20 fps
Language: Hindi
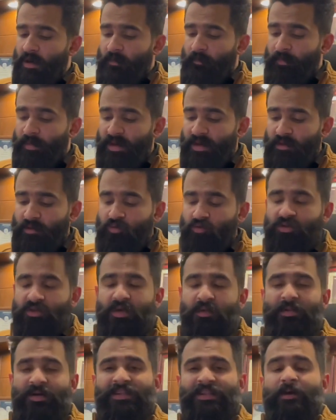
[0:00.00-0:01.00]
फिर
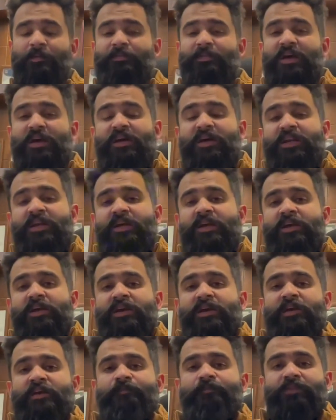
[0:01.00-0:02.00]
उसके बाद आप क्या करें
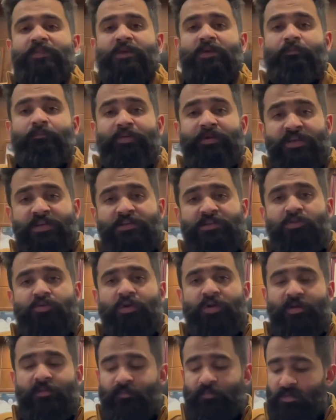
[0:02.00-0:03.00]
कि ब्रिक्स जो
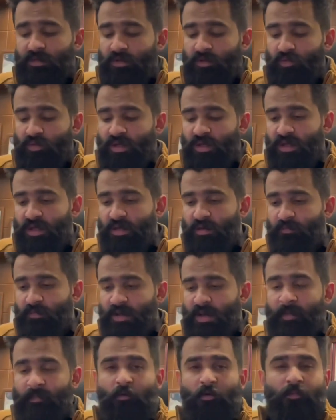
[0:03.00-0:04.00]
हैं क्योंकि
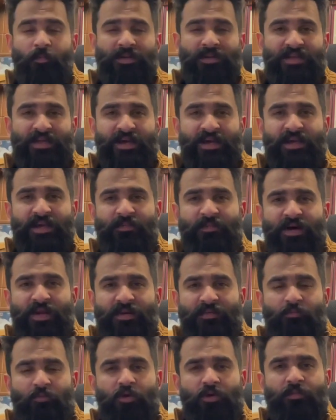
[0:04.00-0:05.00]
आपको पता है कि
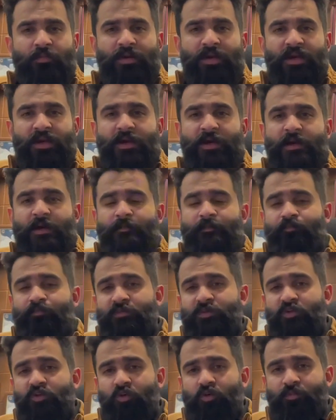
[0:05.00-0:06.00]
हमारे मुल्क में
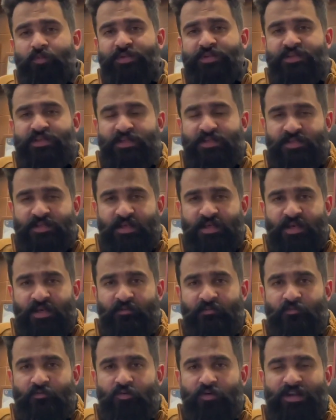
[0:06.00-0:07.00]
जो भी चीज़ें हैं
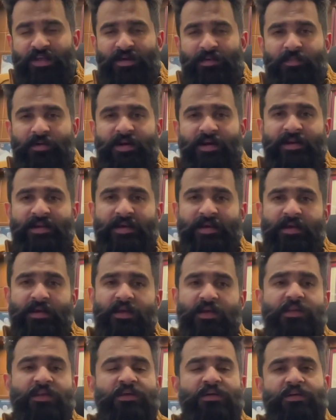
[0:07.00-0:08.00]
वो डे बाय डे
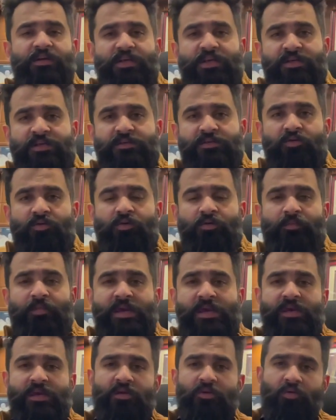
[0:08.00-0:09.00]
इंक्रीज़ और
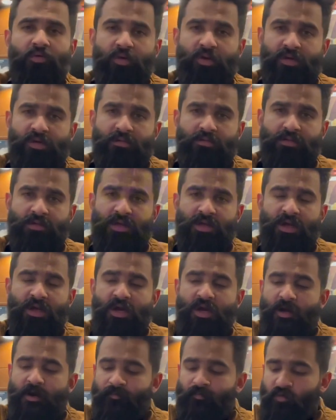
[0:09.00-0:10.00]
महंगी हो रही होती हैं
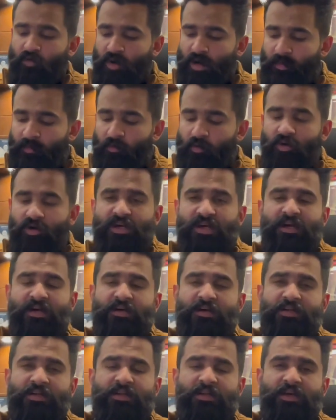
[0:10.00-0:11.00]
तो हम लोग क्या
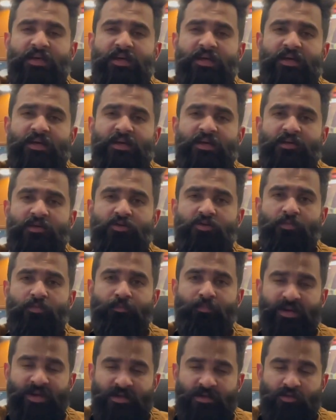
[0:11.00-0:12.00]
करते हैं कि जो
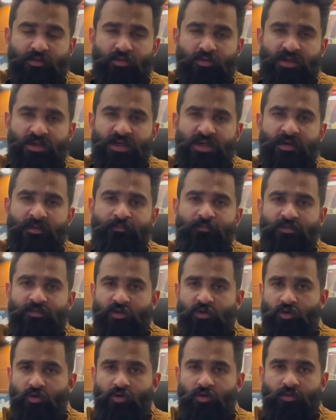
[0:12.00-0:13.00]
ब्रिक्स होती
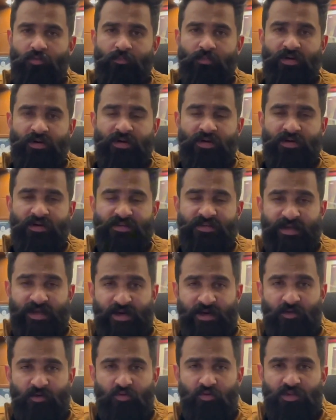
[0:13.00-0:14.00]
हैं जो
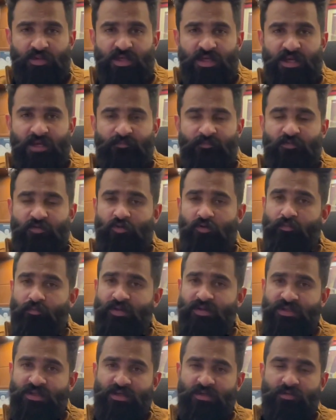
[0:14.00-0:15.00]
सैंड होती है जो
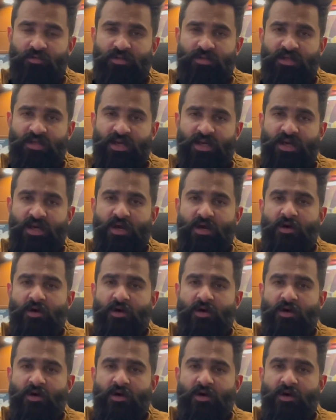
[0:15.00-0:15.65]
बजरी होती है